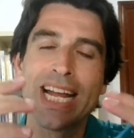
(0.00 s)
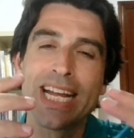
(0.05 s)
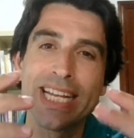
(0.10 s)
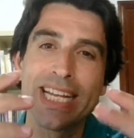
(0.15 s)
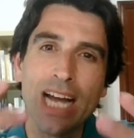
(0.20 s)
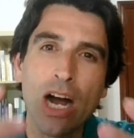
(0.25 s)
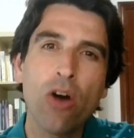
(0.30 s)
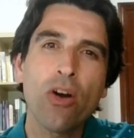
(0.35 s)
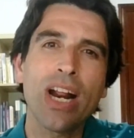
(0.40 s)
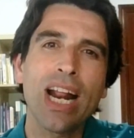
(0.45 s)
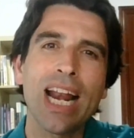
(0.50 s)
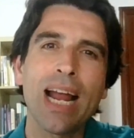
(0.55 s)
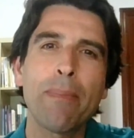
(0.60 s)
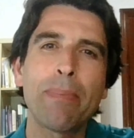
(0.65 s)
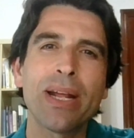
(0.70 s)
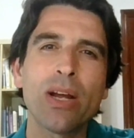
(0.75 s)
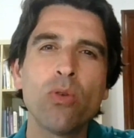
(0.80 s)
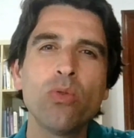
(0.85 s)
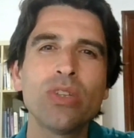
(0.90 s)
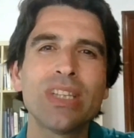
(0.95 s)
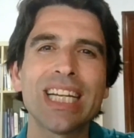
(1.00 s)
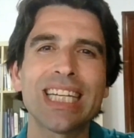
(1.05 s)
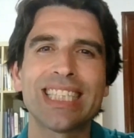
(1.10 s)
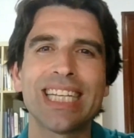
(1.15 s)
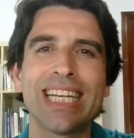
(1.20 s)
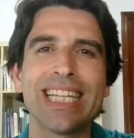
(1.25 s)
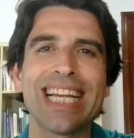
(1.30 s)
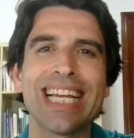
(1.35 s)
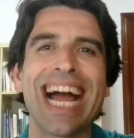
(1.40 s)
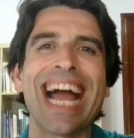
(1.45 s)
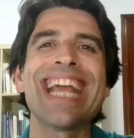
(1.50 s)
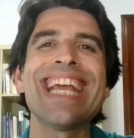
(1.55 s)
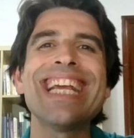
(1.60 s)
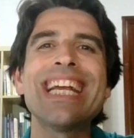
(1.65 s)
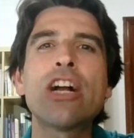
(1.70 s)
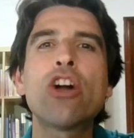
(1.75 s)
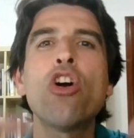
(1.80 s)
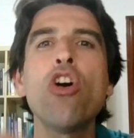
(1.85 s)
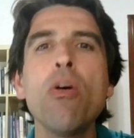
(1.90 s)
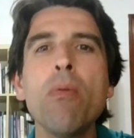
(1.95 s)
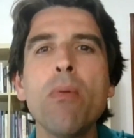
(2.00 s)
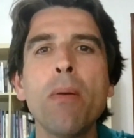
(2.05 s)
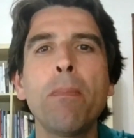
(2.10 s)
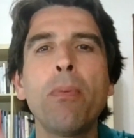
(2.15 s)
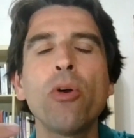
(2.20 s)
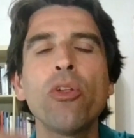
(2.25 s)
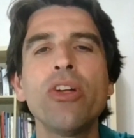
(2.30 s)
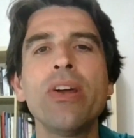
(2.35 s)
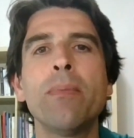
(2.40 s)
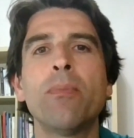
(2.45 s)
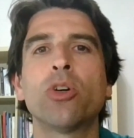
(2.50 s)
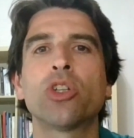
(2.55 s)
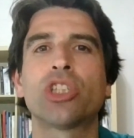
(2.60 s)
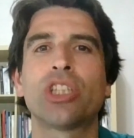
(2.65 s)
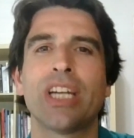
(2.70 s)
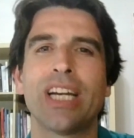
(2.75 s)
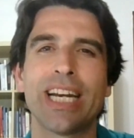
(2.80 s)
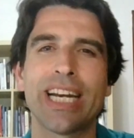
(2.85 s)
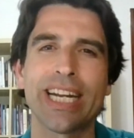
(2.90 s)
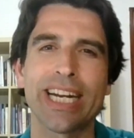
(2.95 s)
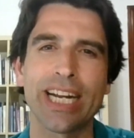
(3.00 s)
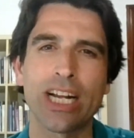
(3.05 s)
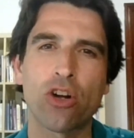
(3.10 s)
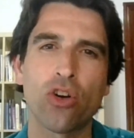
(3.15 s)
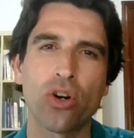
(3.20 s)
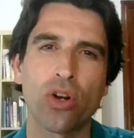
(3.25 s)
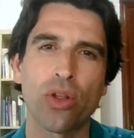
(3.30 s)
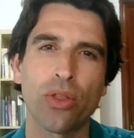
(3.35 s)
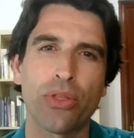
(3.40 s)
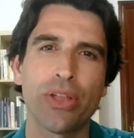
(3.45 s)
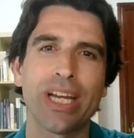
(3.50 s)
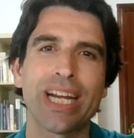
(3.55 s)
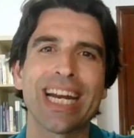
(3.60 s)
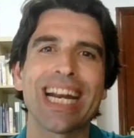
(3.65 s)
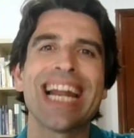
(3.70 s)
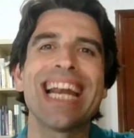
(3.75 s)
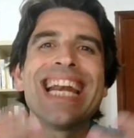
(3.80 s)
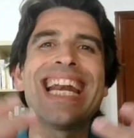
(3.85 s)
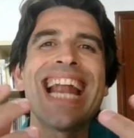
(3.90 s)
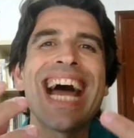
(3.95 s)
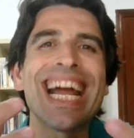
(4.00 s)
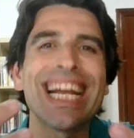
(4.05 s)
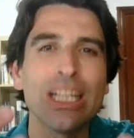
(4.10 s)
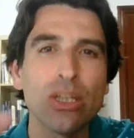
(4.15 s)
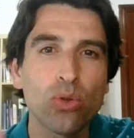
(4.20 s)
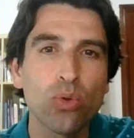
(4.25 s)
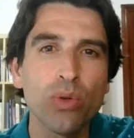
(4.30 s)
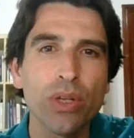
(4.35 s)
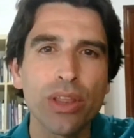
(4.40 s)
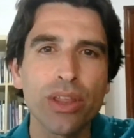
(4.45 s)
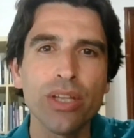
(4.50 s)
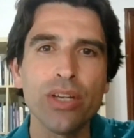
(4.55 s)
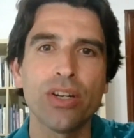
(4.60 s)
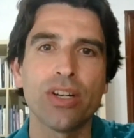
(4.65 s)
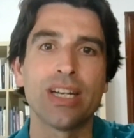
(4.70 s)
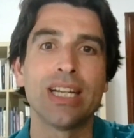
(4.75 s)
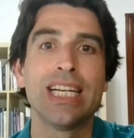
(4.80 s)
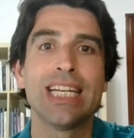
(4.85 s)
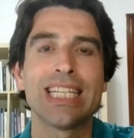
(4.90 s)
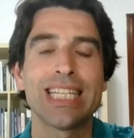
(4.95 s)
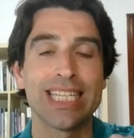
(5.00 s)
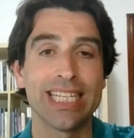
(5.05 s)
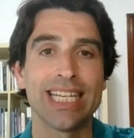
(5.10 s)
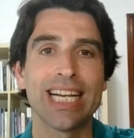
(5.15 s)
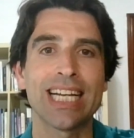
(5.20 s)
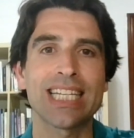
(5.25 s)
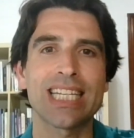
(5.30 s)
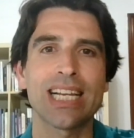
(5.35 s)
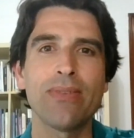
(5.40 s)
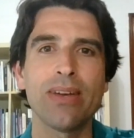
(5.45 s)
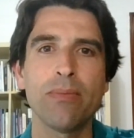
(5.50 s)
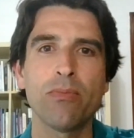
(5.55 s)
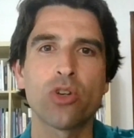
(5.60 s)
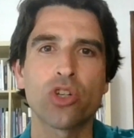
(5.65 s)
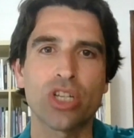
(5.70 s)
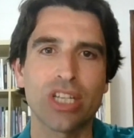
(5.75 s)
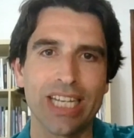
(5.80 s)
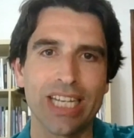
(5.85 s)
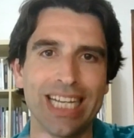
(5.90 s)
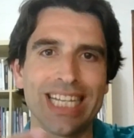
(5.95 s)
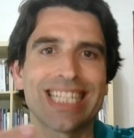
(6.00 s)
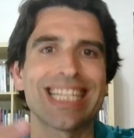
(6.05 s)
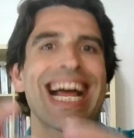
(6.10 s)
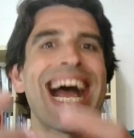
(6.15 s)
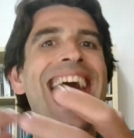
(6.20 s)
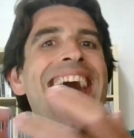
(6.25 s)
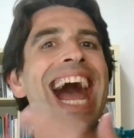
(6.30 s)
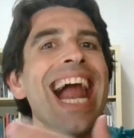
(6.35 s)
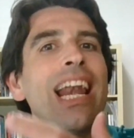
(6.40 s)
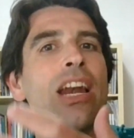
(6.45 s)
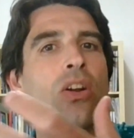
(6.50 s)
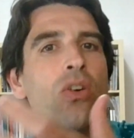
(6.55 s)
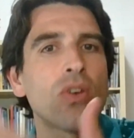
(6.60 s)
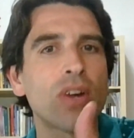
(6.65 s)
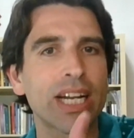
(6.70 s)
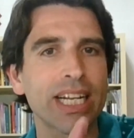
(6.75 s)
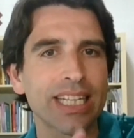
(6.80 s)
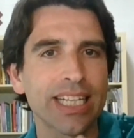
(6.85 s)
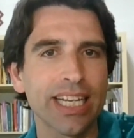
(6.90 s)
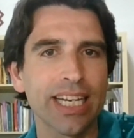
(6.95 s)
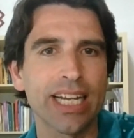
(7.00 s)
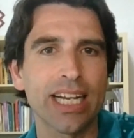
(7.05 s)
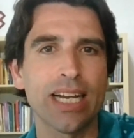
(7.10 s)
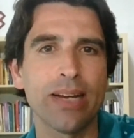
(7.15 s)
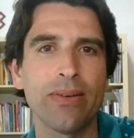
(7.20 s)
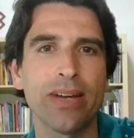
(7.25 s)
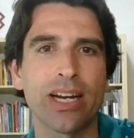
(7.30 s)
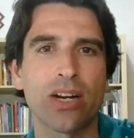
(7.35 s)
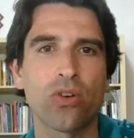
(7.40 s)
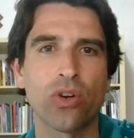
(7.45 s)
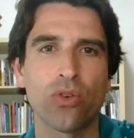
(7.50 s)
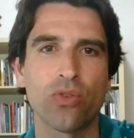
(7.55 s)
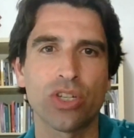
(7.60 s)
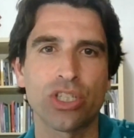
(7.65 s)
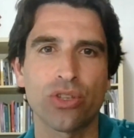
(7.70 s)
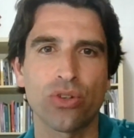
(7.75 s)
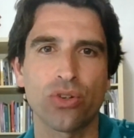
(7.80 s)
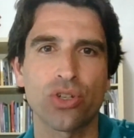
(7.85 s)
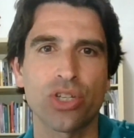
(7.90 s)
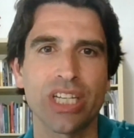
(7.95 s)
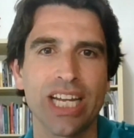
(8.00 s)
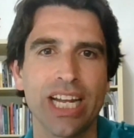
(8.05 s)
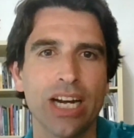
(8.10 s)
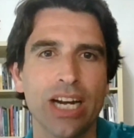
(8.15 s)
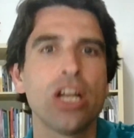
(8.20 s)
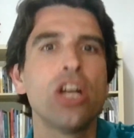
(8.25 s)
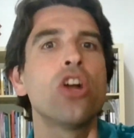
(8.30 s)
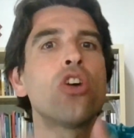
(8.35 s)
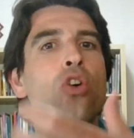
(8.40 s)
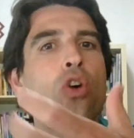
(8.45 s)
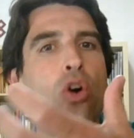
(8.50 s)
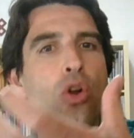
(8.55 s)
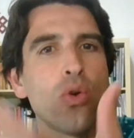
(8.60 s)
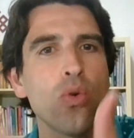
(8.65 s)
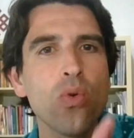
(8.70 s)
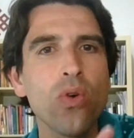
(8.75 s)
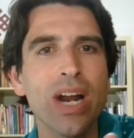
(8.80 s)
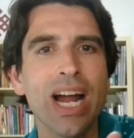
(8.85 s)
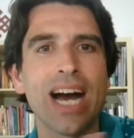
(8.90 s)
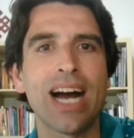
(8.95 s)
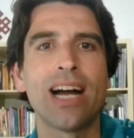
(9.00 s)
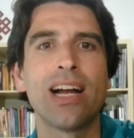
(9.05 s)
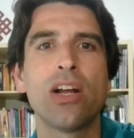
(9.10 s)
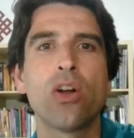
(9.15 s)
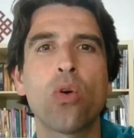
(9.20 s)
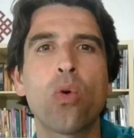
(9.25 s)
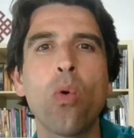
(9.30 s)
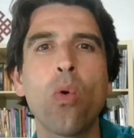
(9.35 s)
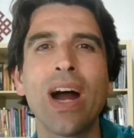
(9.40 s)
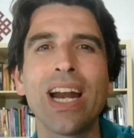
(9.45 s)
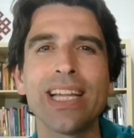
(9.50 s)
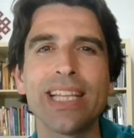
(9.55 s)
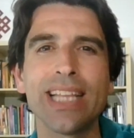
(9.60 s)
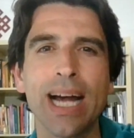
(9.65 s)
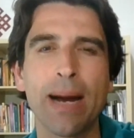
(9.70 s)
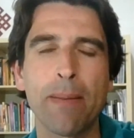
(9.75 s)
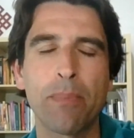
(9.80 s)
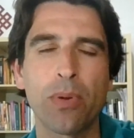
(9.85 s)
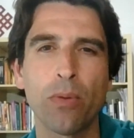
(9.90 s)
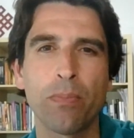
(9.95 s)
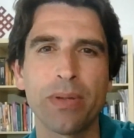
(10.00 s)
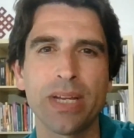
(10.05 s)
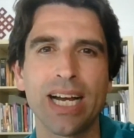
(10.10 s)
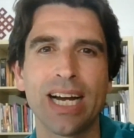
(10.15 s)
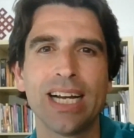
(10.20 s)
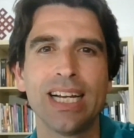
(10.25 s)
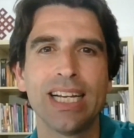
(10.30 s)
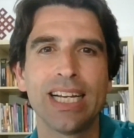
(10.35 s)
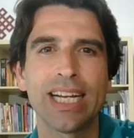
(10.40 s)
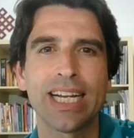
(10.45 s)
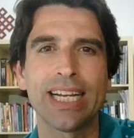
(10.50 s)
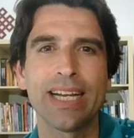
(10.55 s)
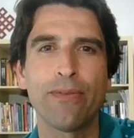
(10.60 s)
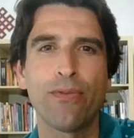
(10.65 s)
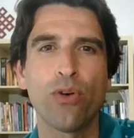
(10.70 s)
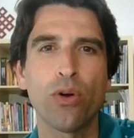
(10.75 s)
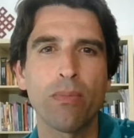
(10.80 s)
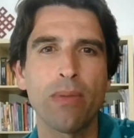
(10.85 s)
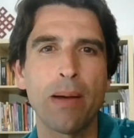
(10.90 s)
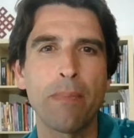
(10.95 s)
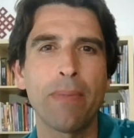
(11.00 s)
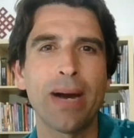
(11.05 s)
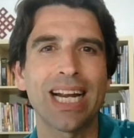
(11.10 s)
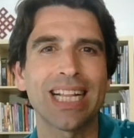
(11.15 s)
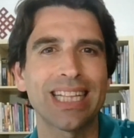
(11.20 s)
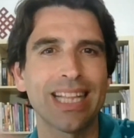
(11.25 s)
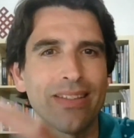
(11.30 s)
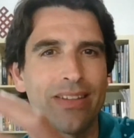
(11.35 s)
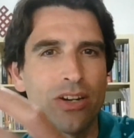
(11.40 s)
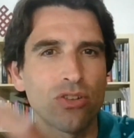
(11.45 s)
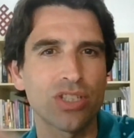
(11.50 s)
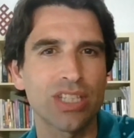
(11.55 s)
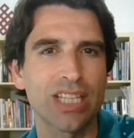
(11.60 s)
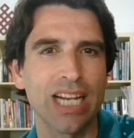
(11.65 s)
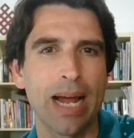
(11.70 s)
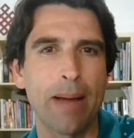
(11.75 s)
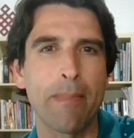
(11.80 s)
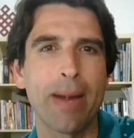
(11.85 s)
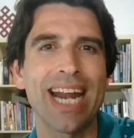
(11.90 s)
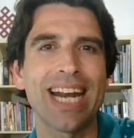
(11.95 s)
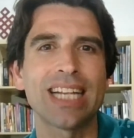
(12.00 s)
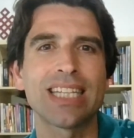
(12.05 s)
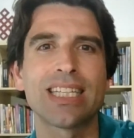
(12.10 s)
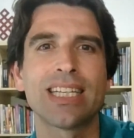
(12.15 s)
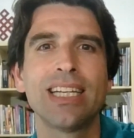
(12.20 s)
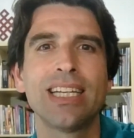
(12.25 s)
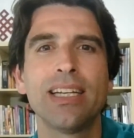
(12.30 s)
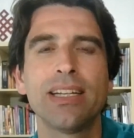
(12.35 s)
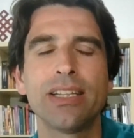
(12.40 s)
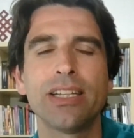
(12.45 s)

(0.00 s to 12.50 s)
Y ahora la pregunta sería, ¿y cómo podemos reconocer la intuición si ya sabemos que es algo que tiene que ver con nuestro ser, con una cualidad propia que forma parte de nuestras manas,